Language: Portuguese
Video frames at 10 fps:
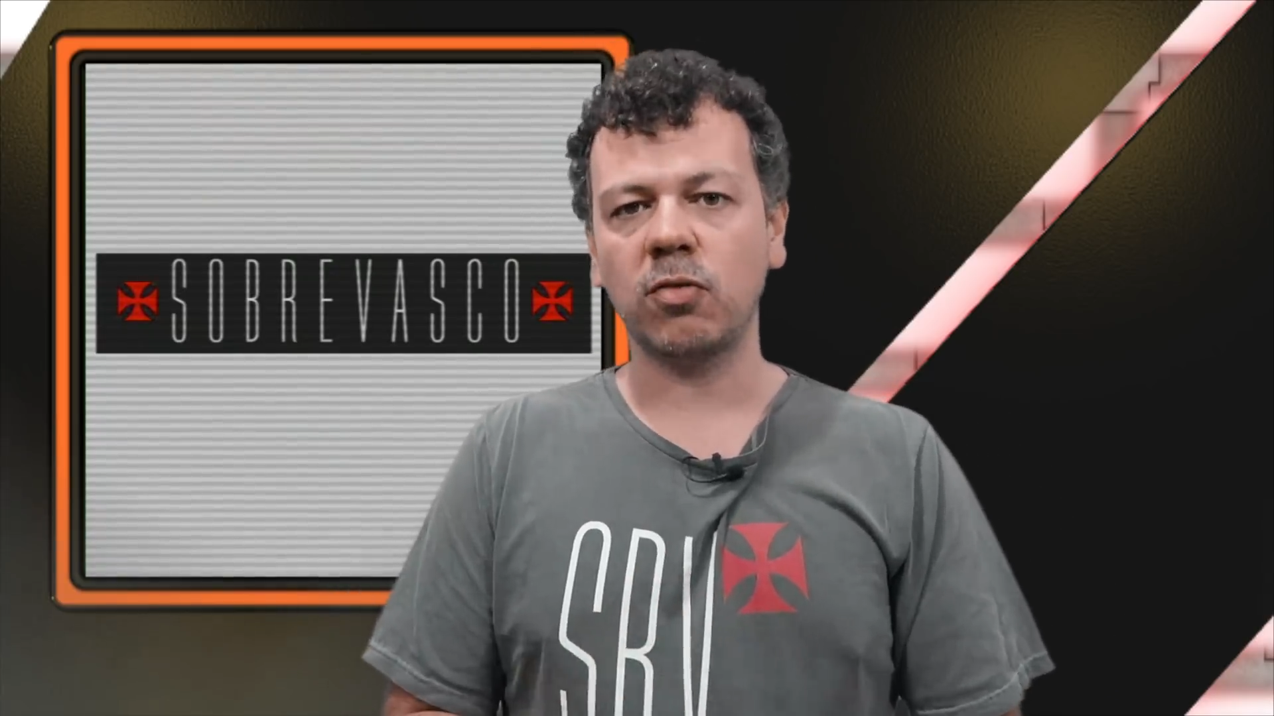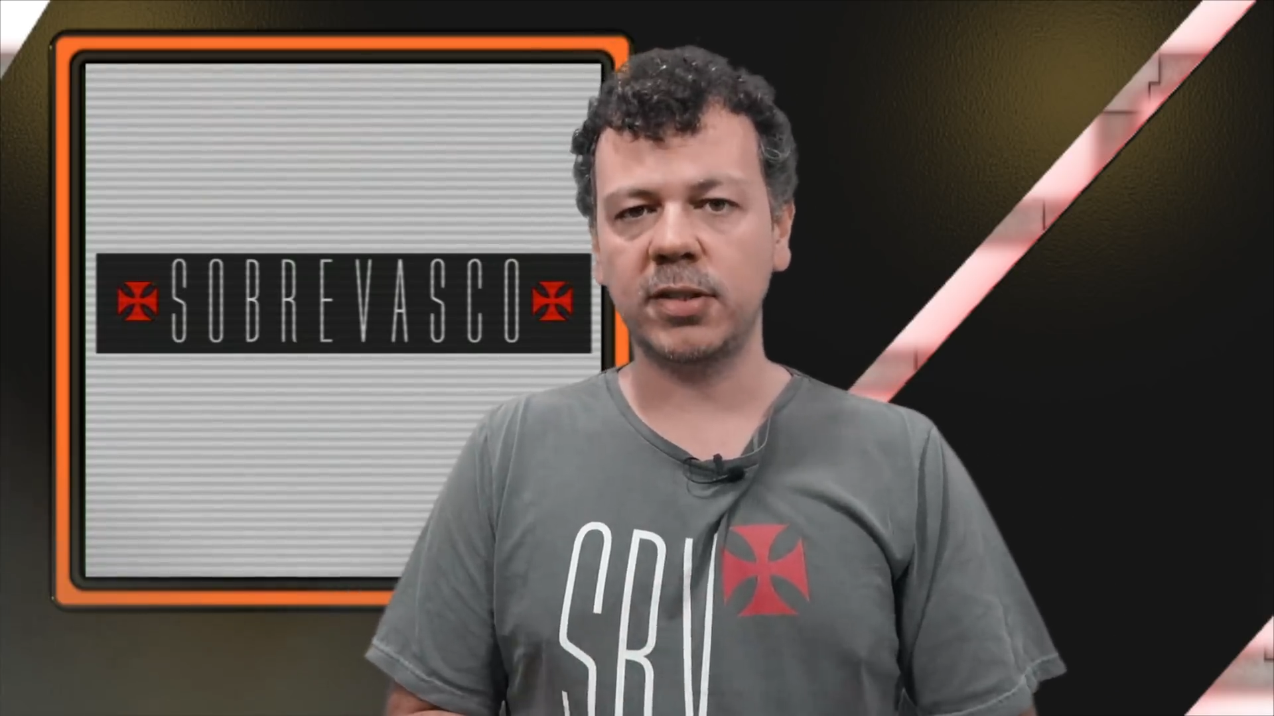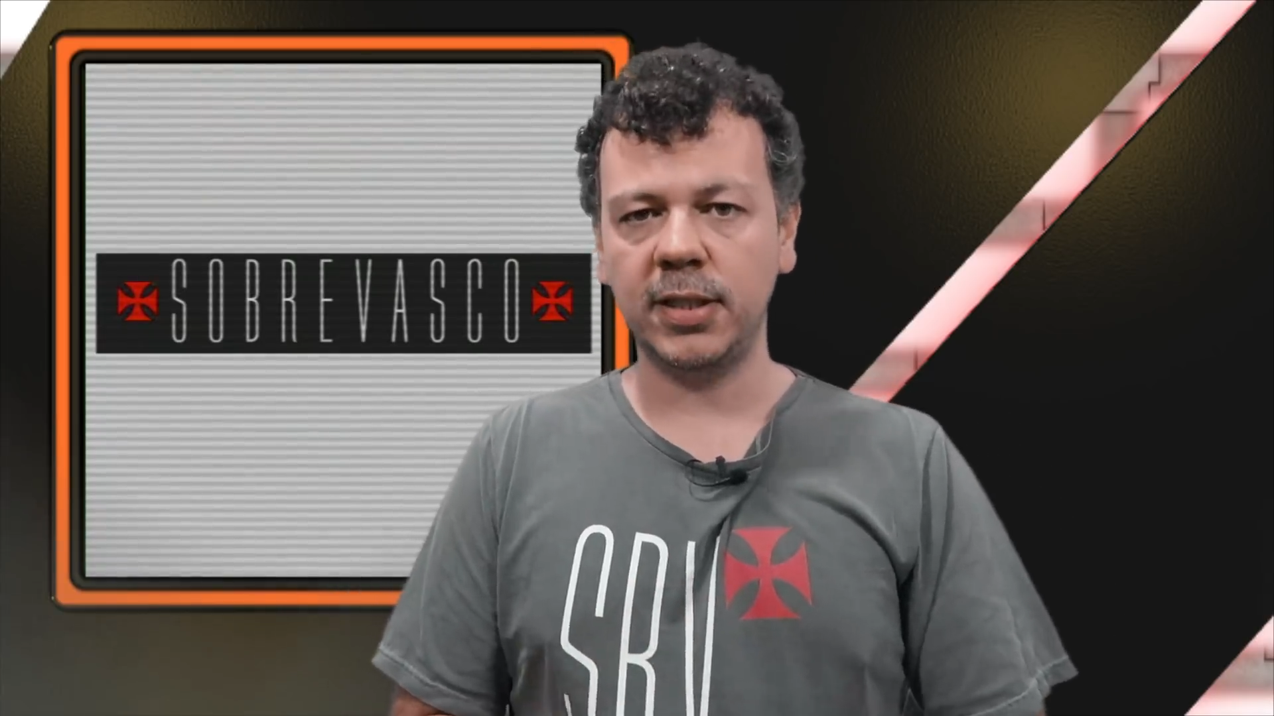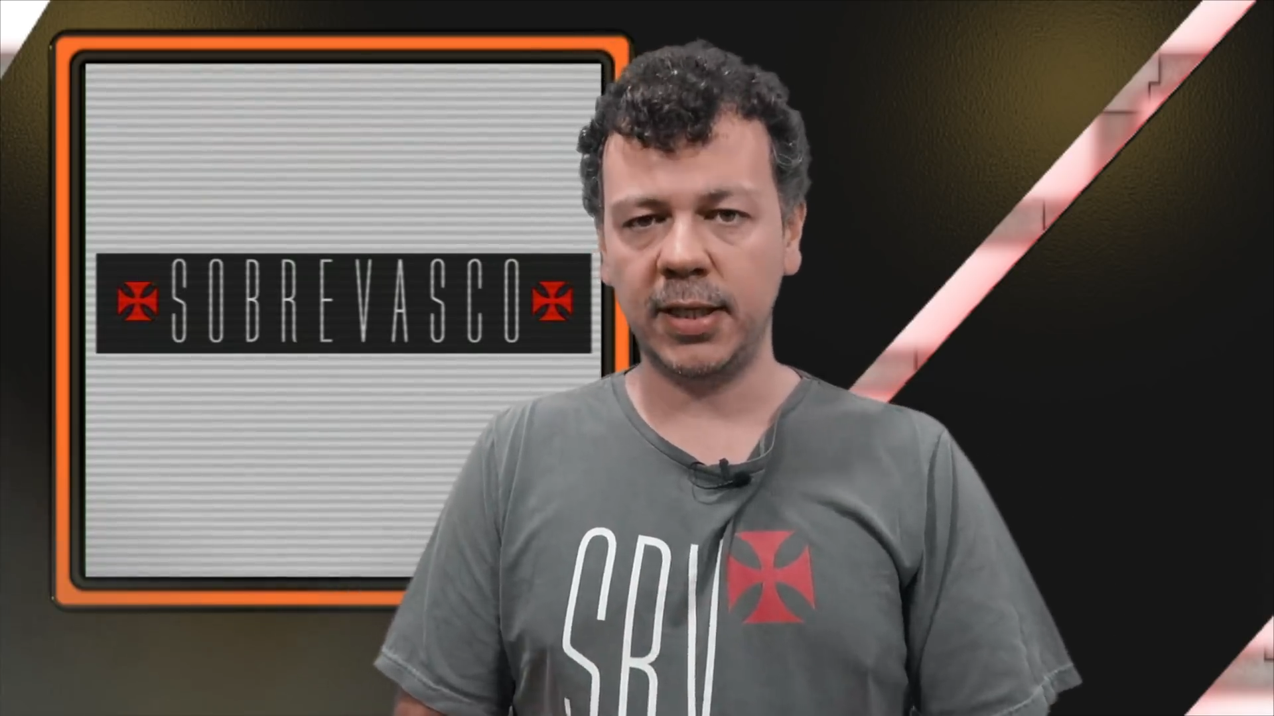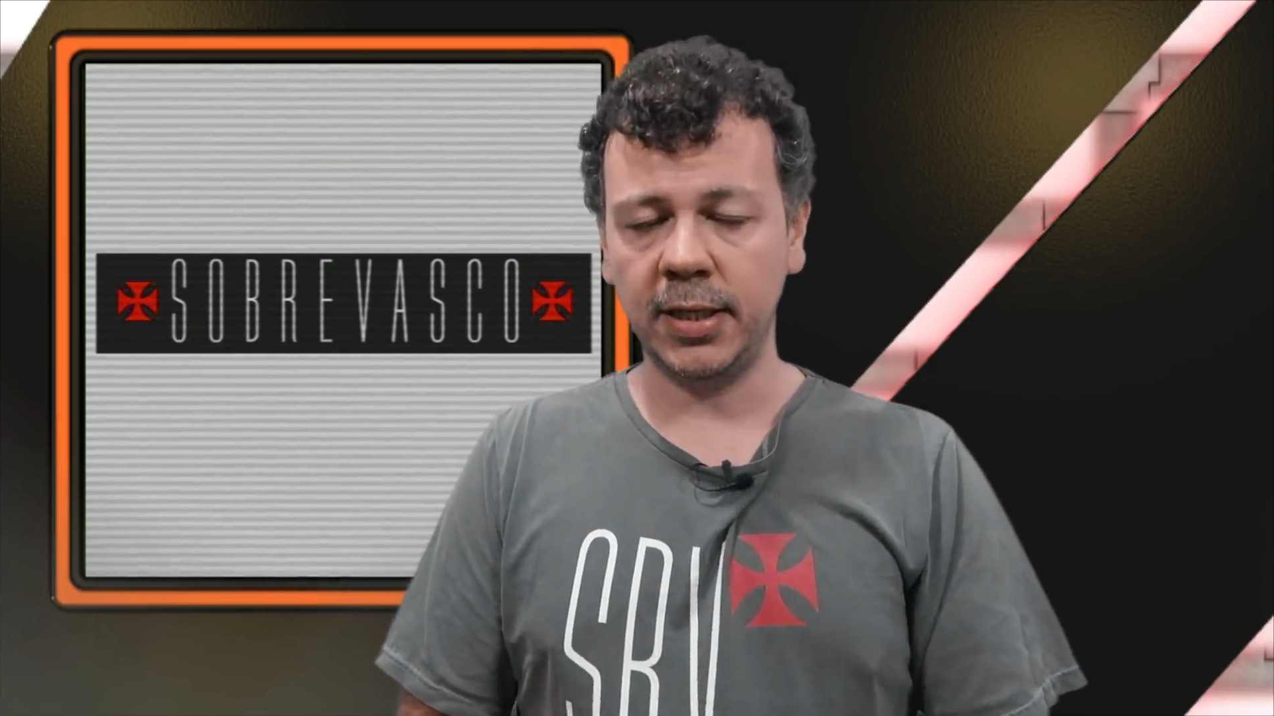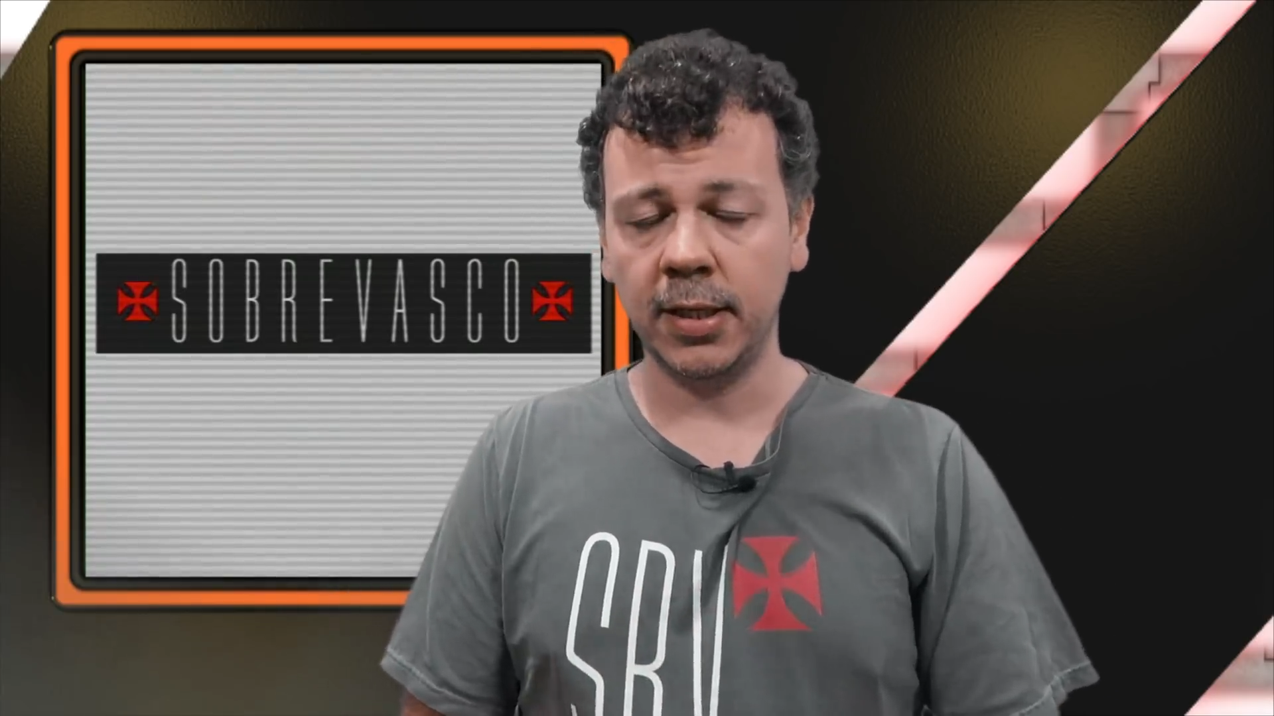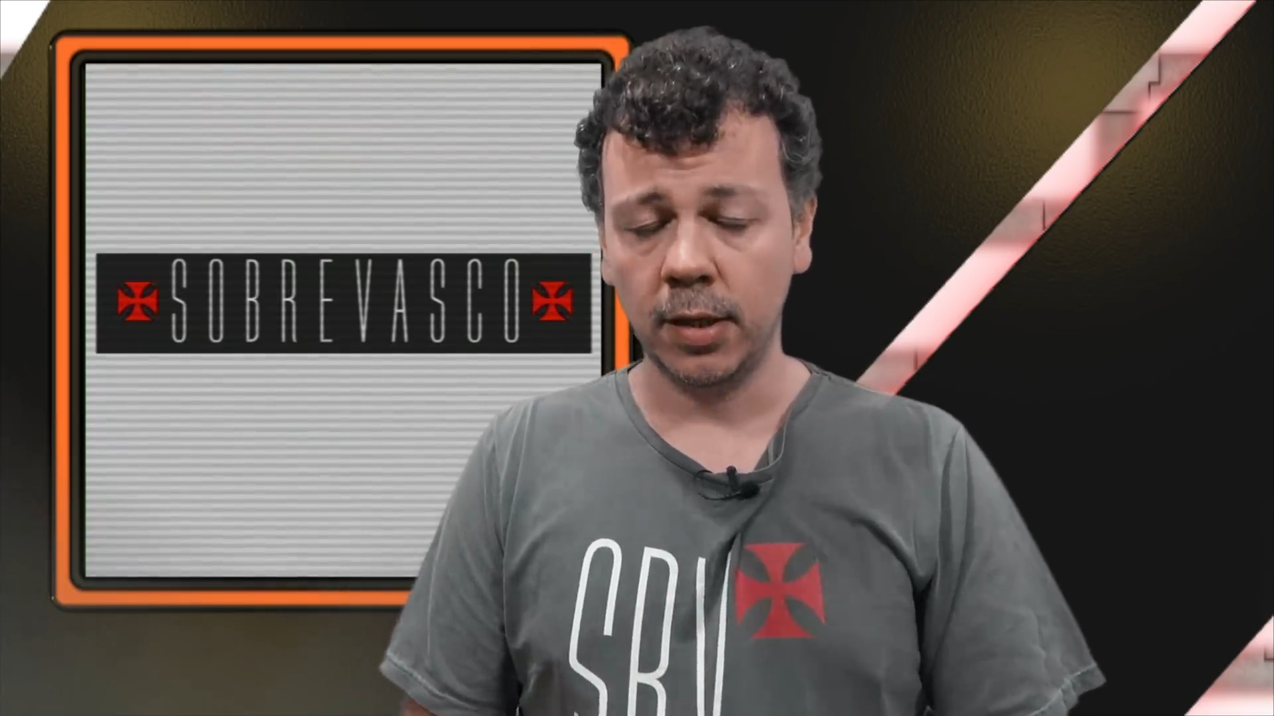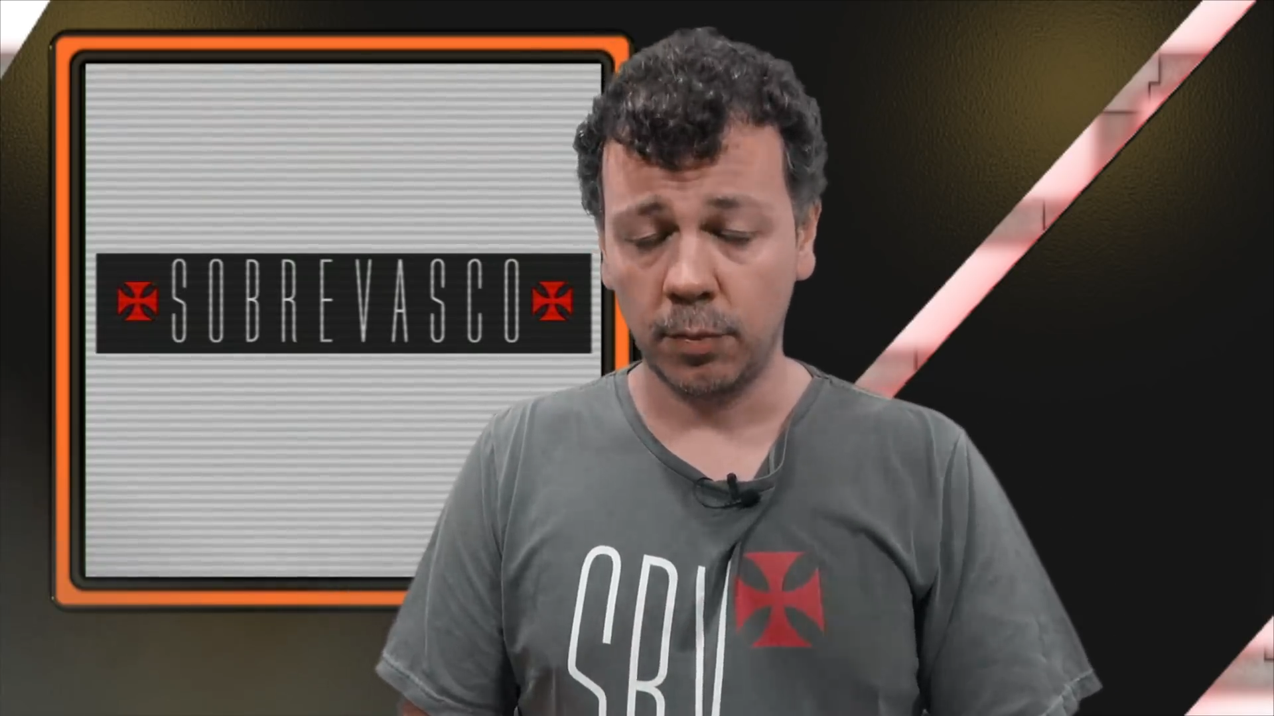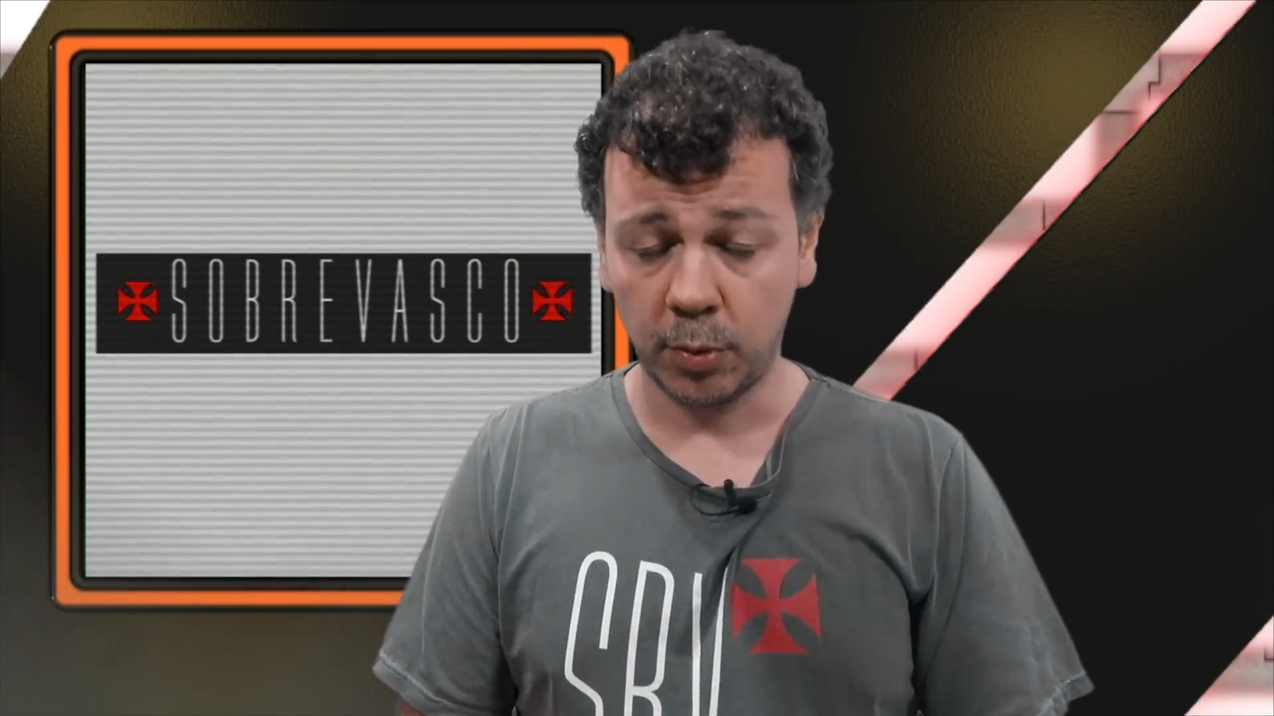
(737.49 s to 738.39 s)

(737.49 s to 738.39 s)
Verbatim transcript: conseguir